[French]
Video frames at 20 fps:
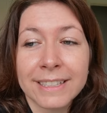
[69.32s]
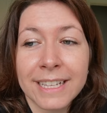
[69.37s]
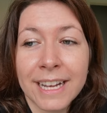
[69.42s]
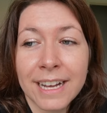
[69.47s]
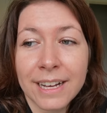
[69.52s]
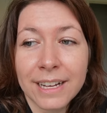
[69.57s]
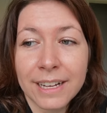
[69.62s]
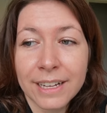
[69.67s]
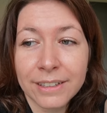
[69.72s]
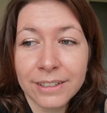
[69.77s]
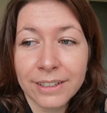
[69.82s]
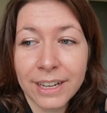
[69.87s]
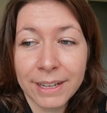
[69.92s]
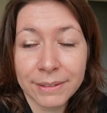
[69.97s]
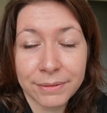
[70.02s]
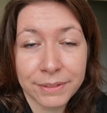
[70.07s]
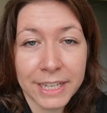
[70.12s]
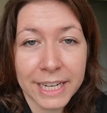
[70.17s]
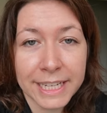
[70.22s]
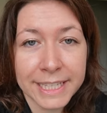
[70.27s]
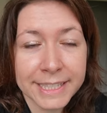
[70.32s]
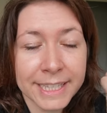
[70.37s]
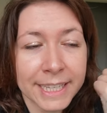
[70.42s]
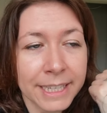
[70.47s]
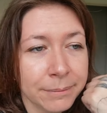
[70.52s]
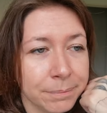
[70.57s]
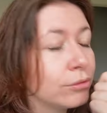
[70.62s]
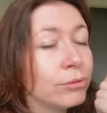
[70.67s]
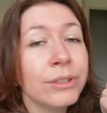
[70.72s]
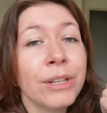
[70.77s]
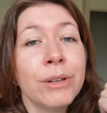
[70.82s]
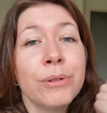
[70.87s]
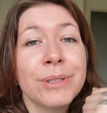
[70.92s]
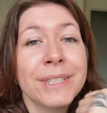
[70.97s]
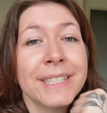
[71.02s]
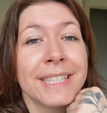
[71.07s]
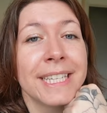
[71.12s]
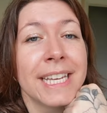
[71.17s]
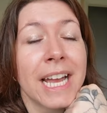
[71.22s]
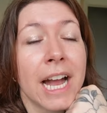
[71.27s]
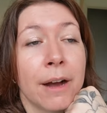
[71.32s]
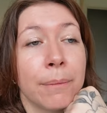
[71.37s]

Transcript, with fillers: ça euh, à finaliser. On a aussi